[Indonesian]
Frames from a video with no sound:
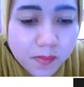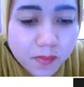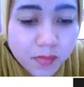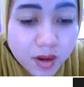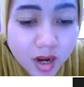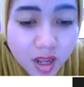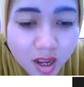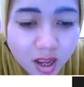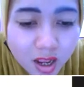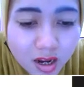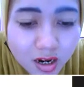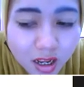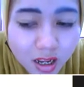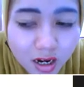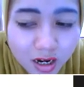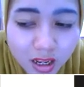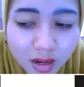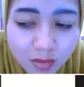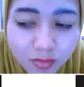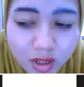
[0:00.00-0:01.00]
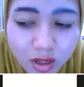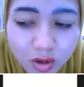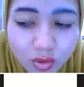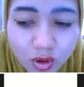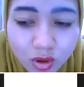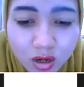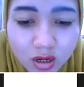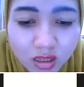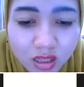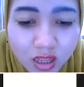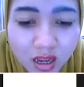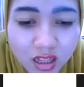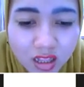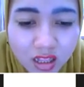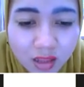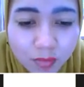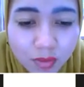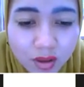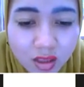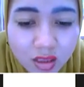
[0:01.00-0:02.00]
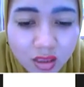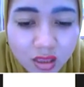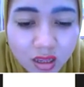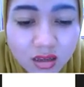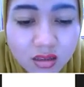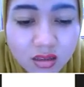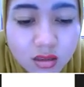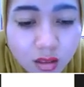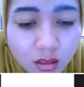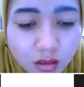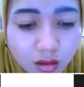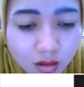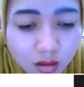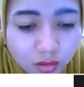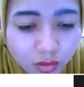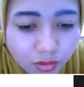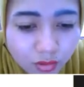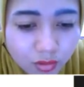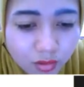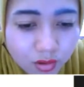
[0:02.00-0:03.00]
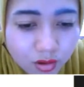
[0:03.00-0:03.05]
pernah kan kalian misalnya luka di tangan tapi nyericet gitu